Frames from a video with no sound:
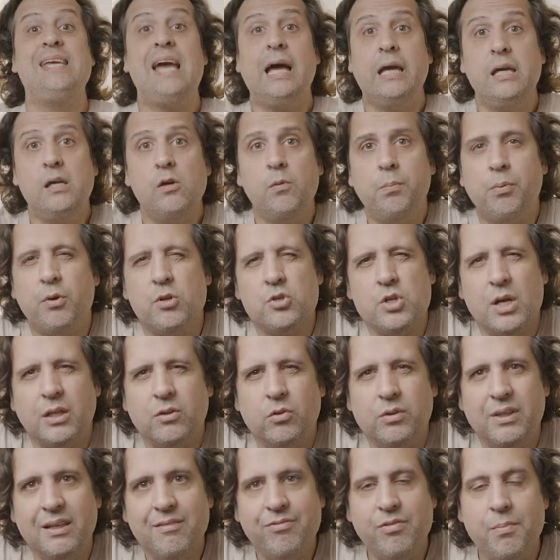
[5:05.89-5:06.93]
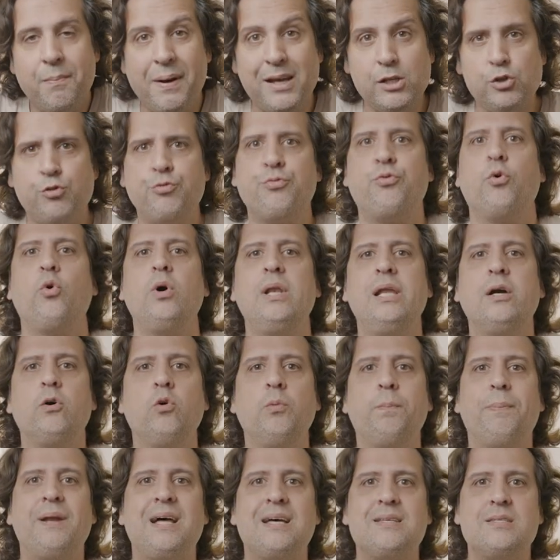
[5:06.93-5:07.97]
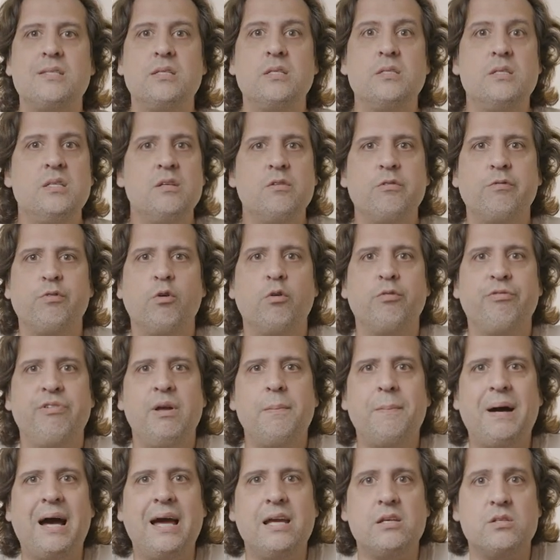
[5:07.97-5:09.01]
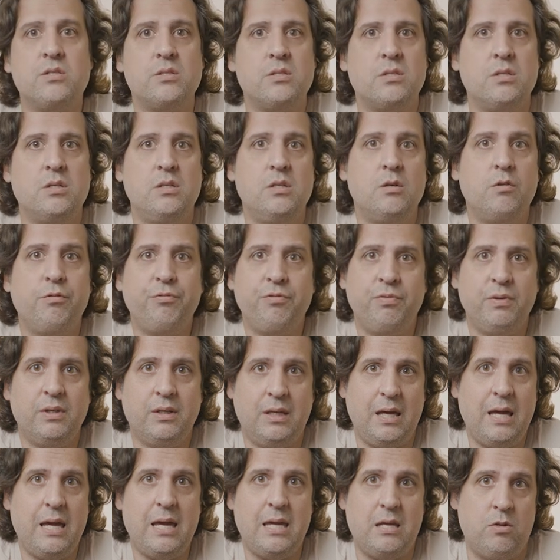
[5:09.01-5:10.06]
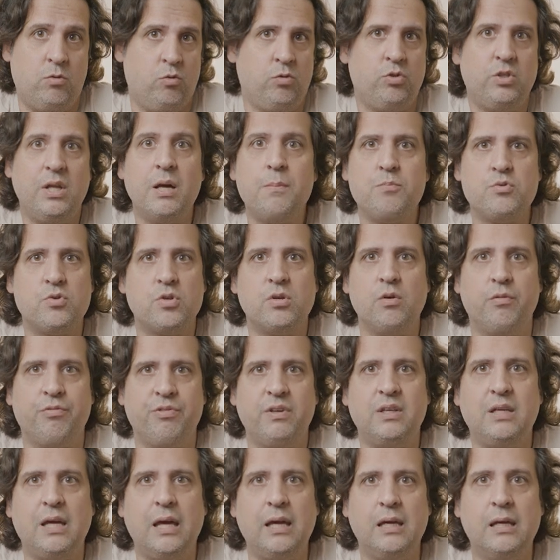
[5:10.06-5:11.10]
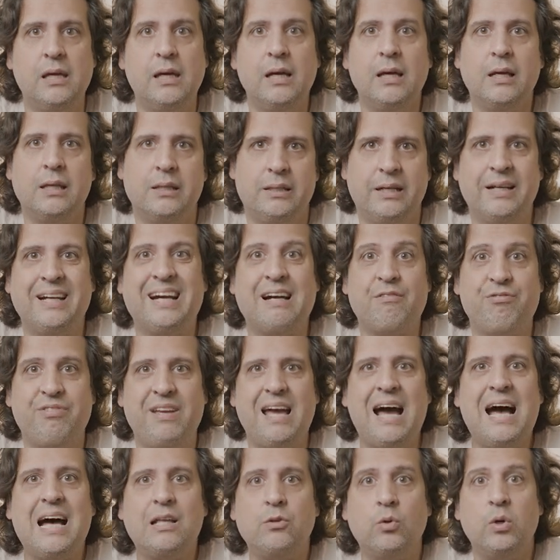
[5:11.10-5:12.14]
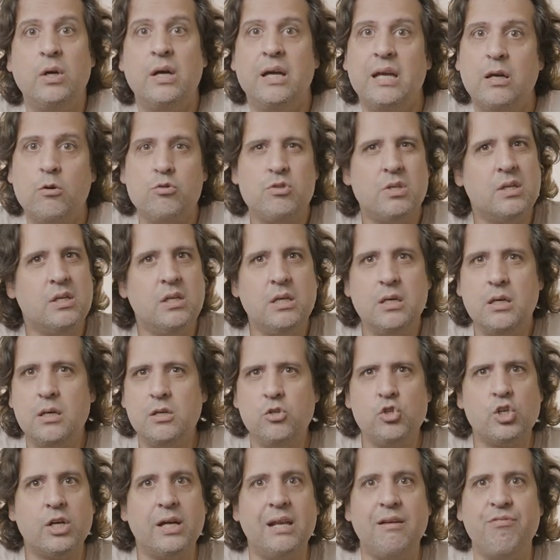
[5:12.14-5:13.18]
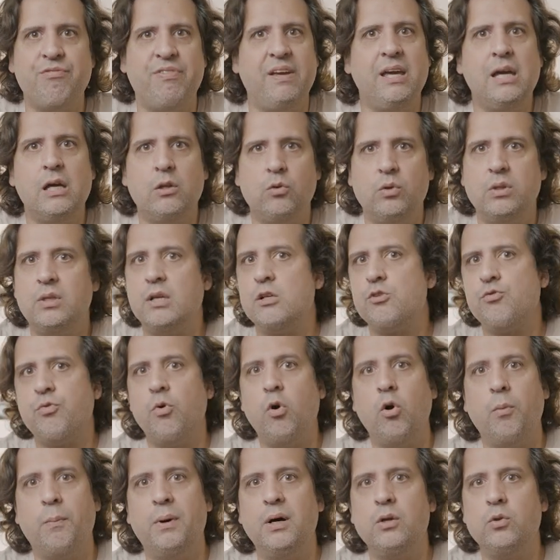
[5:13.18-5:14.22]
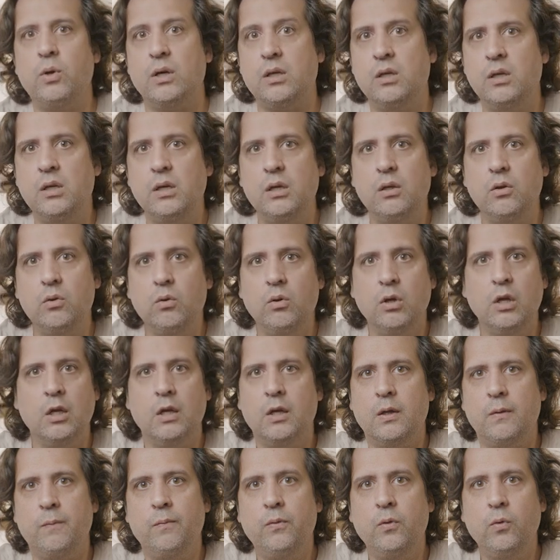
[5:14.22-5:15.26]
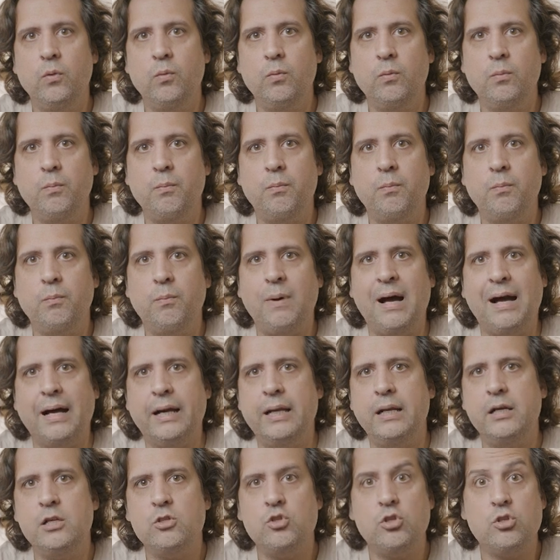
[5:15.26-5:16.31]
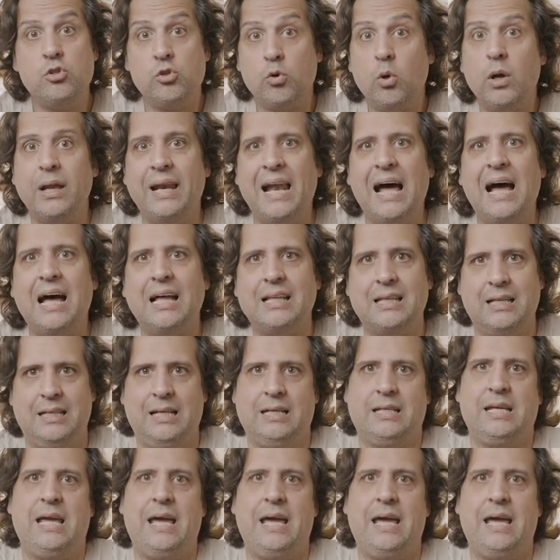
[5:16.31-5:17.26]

E aí o projeto teve mais fôlego para se desenvolver mais. E eu fiquei, nos tempos que eu fiquei trancafiado, eu seguia escrevendo e transformando aquilo numa grande jornada da